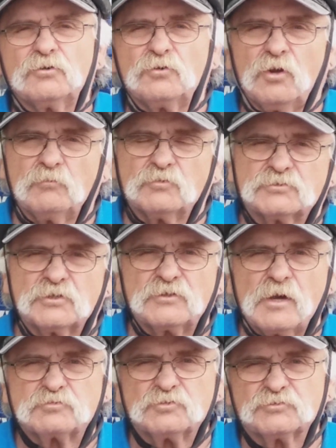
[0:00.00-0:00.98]
und haben uns das
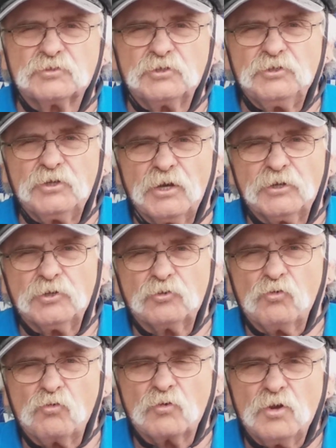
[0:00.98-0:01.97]
Abschlusstraining
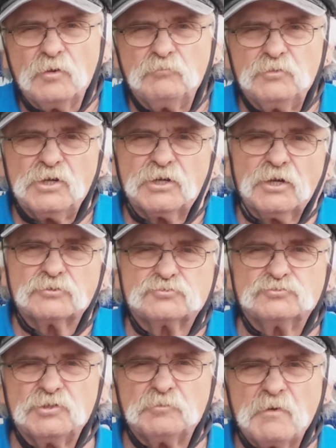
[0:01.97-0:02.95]
angeguckt, mehr kannst
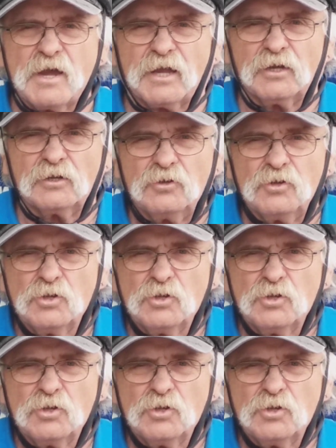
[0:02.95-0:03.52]
du nicht machen.